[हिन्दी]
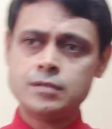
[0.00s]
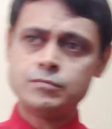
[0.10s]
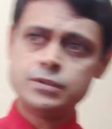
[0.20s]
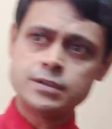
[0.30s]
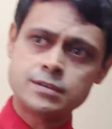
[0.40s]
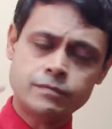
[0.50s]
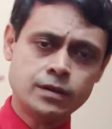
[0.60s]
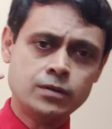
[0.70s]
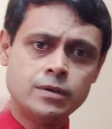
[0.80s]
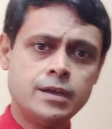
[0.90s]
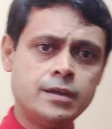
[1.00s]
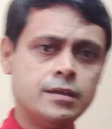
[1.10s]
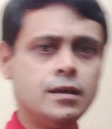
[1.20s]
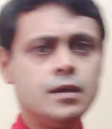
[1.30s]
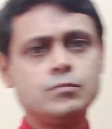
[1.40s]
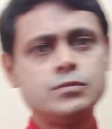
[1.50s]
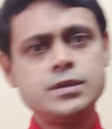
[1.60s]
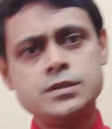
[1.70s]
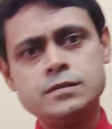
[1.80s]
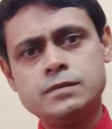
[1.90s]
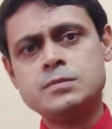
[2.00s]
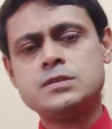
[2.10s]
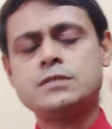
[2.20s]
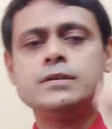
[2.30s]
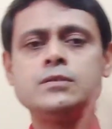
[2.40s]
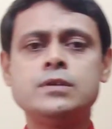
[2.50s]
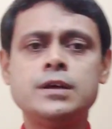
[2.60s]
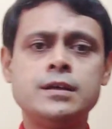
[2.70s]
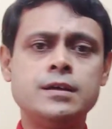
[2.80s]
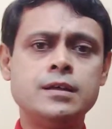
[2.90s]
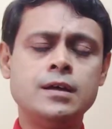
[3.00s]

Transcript: मुझे सफल होना है मुझे जीवन में सफल होना है